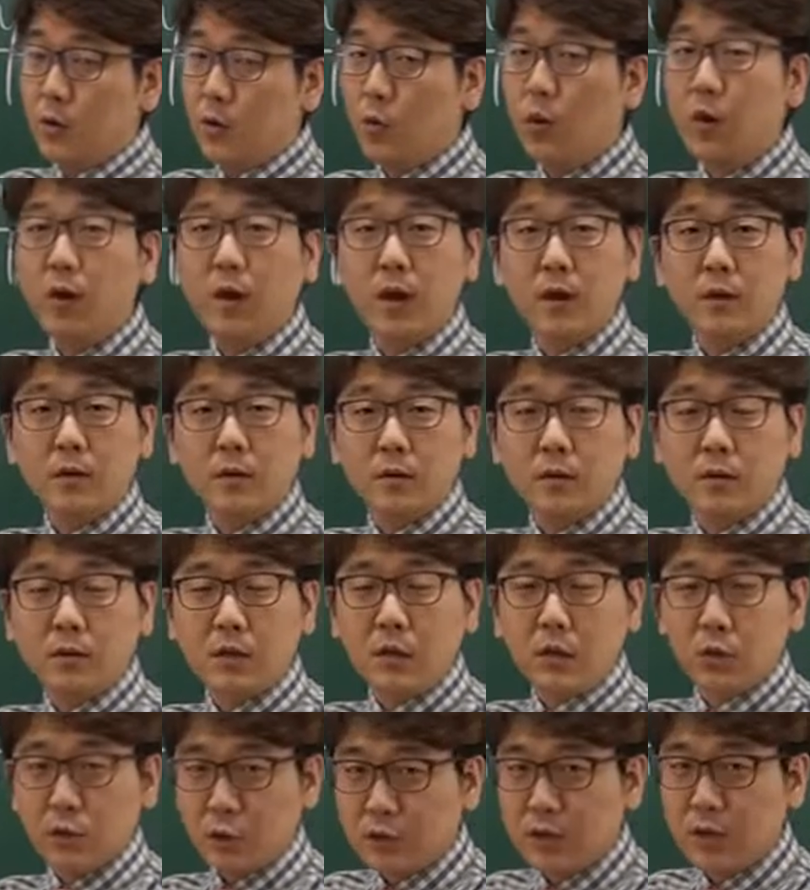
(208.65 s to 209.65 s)
원래
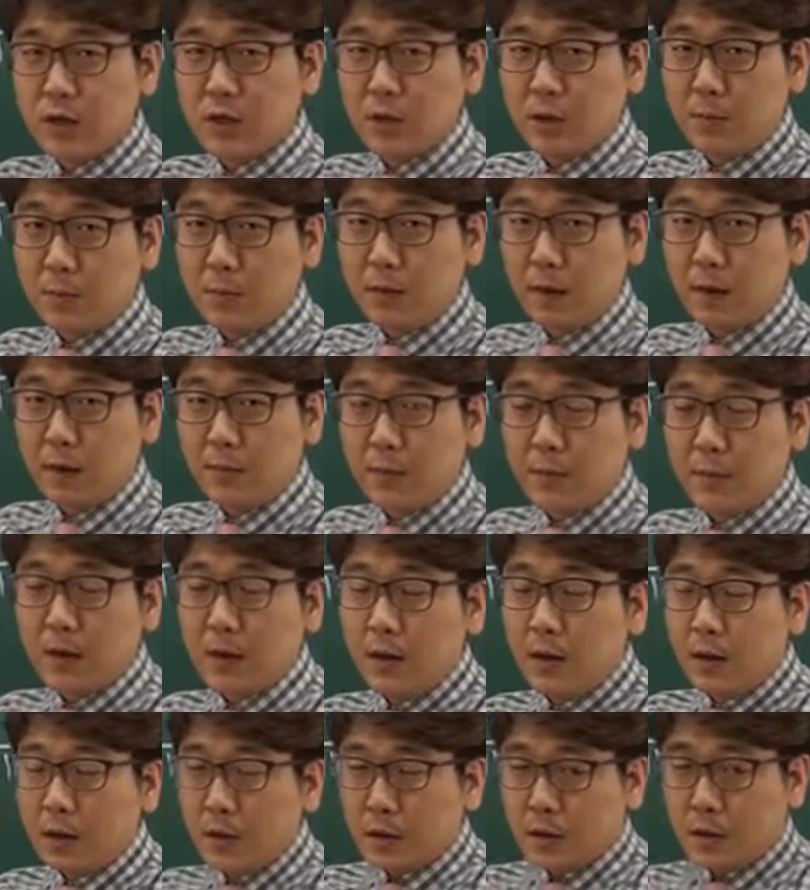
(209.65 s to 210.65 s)
뜻이 유지하답니다.
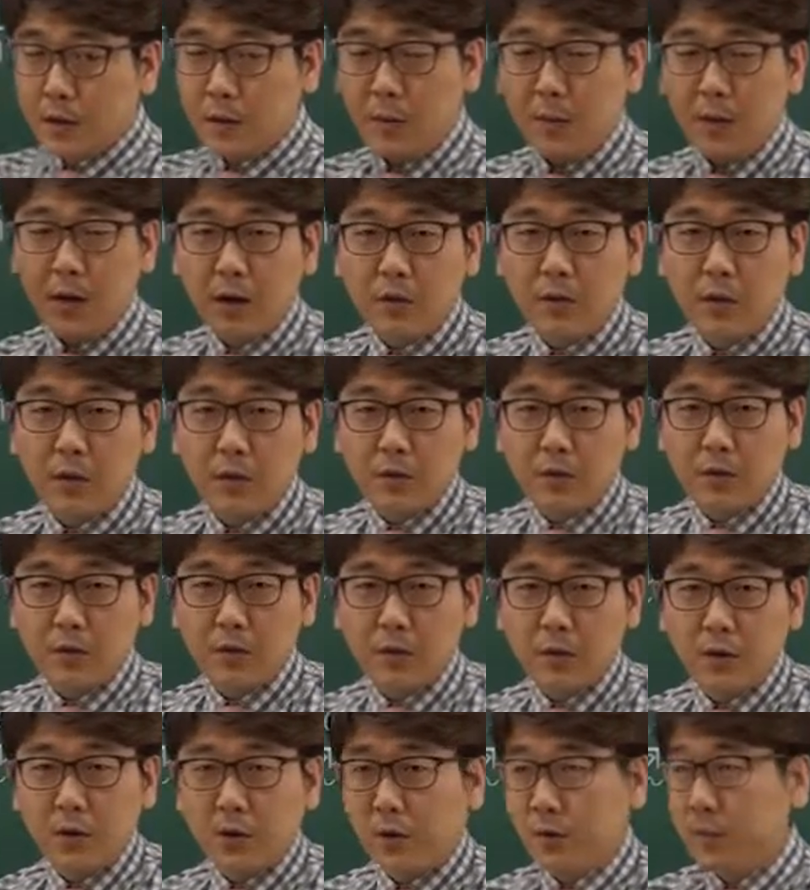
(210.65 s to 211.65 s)
킵이라고 하는
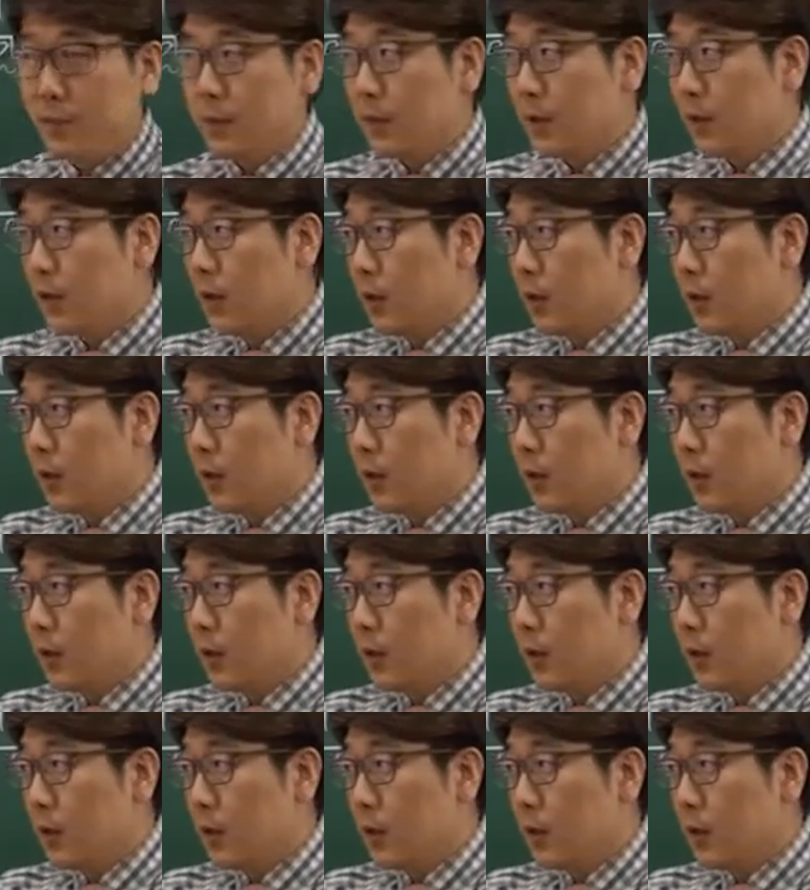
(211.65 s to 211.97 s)
건요.